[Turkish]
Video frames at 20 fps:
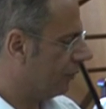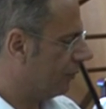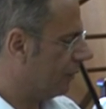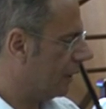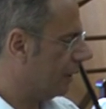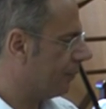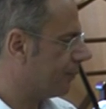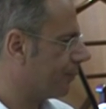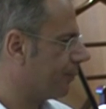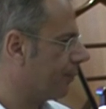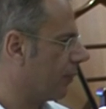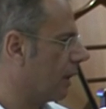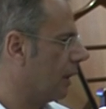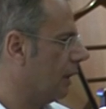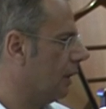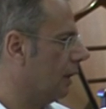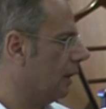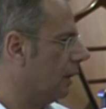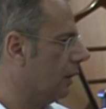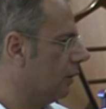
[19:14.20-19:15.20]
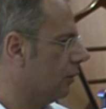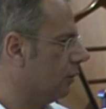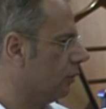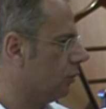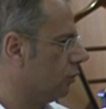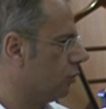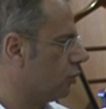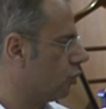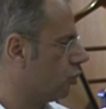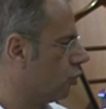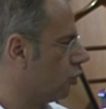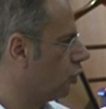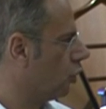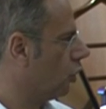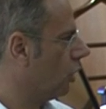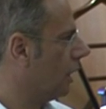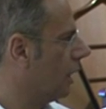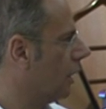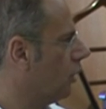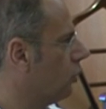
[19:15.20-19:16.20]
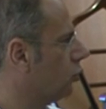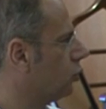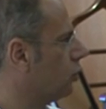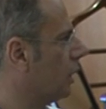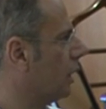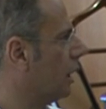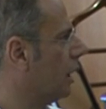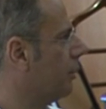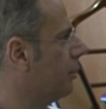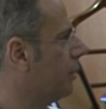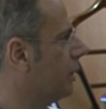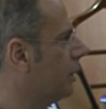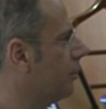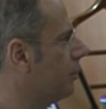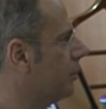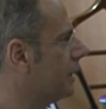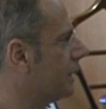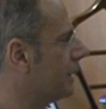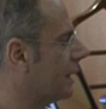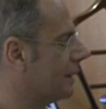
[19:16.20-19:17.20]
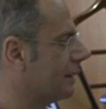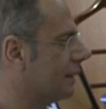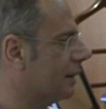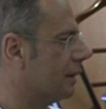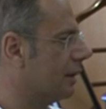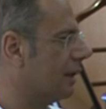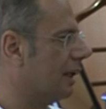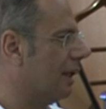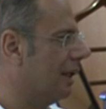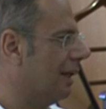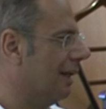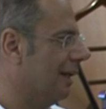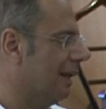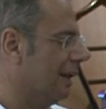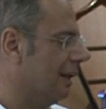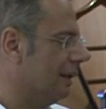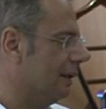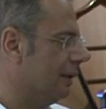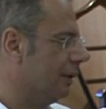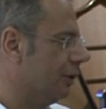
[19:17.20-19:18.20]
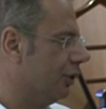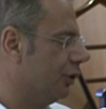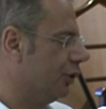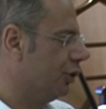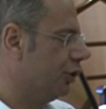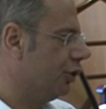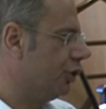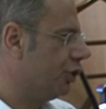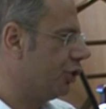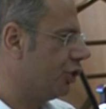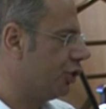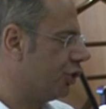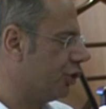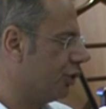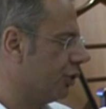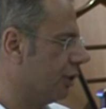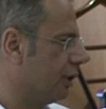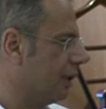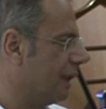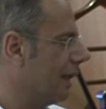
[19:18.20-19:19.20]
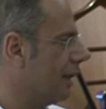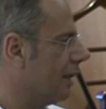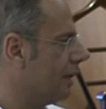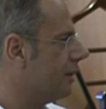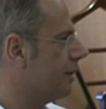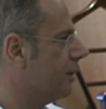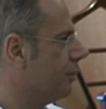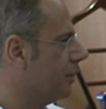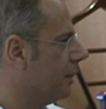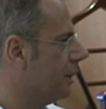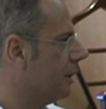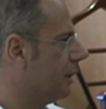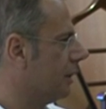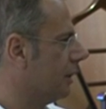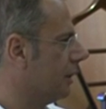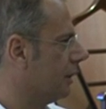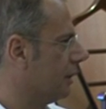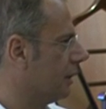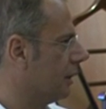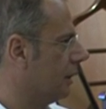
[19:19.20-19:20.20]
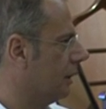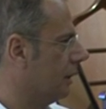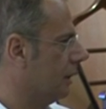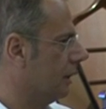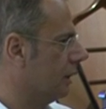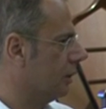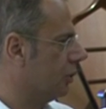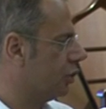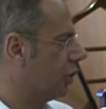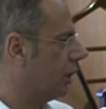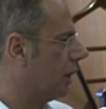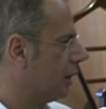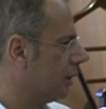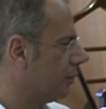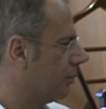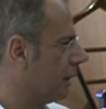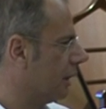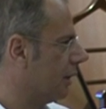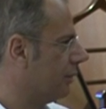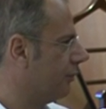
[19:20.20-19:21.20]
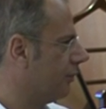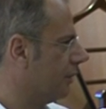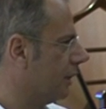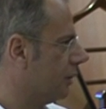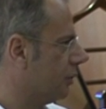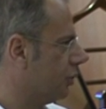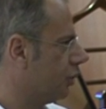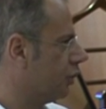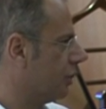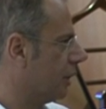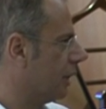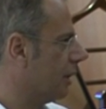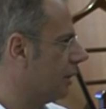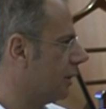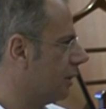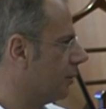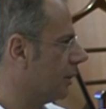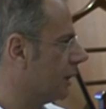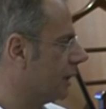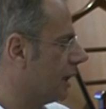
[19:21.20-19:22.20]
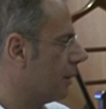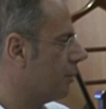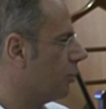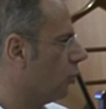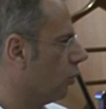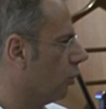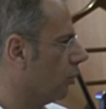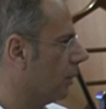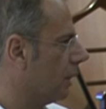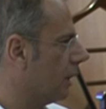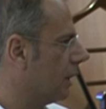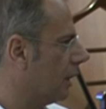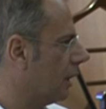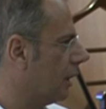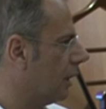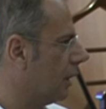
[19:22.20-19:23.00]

ve e, şöyle özetleyebilir miyiz aslında dış denetimi e, çağırmak ve dış denetime tabi olmak